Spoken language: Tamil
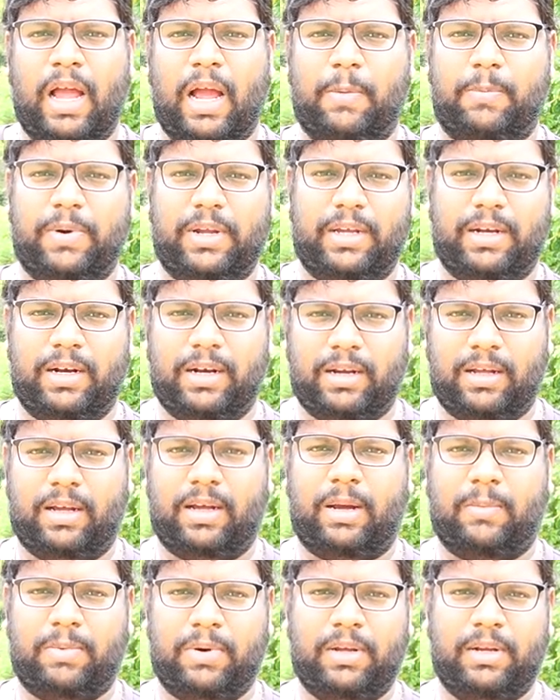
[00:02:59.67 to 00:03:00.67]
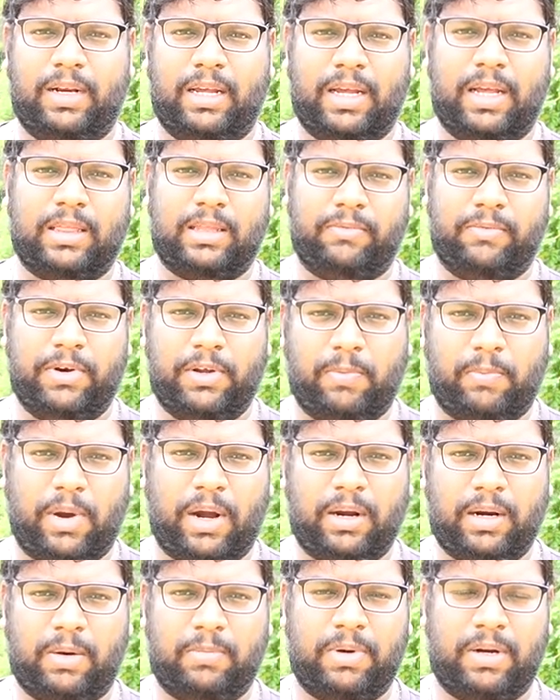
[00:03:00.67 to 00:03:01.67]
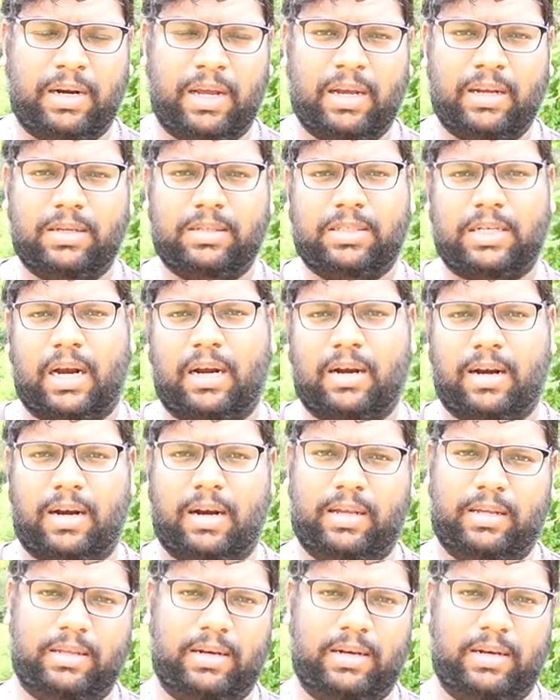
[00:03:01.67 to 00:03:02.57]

அப்படி இல்லை அப்படி நீங்கள் அந்த வீடியோ பார்க்கல அப்படின்னா ஷார்ட்டாக நான்